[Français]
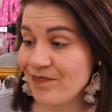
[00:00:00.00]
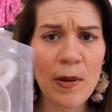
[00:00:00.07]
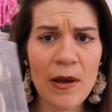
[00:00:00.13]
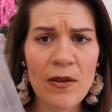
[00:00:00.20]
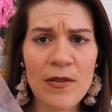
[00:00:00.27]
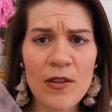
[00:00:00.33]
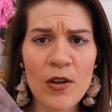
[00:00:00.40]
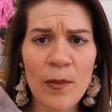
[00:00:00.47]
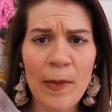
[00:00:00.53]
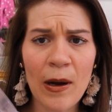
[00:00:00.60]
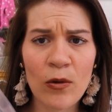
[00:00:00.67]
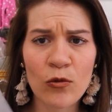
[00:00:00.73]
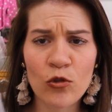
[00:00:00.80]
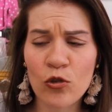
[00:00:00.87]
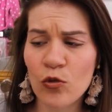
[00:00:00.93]
Pas évident
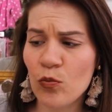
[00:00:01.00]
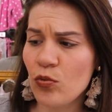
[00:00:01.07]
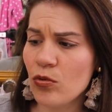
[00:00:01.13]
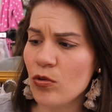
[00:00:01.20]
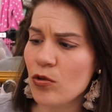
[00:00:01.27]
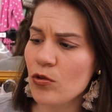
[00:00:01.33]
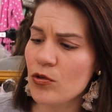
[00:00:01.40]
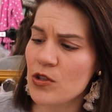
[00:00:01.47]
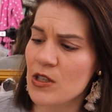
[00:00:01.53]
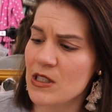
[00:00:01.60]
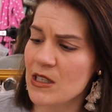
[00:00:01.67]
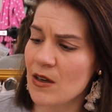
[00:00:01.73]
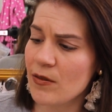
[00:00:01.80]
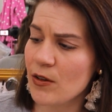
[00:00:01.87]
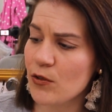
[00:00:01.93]
par contre pour euh, s'en
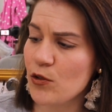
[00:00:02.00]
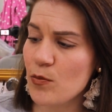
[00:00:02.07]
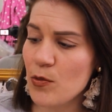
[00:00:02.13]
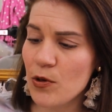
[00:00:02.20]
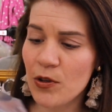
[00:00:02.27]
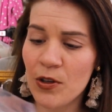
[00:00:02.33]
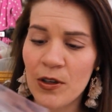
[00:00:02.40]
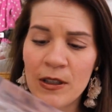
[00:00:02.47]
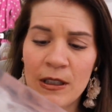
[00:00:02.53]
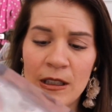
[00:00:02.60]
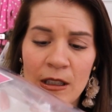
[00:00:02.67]
servir de mug.